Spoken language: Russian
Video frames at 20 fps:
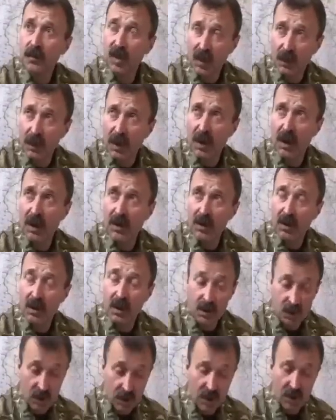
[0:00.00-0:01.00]
И по карте
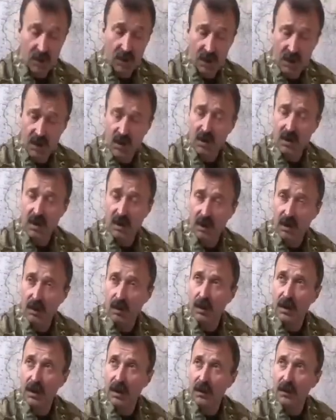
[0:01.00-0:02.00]
та же. Это наша
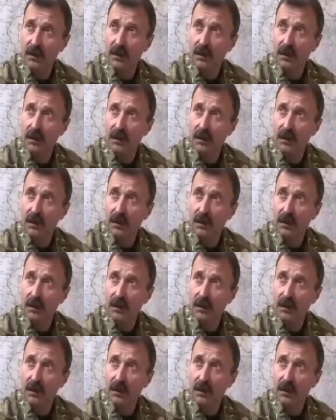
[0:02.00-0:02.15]
территория.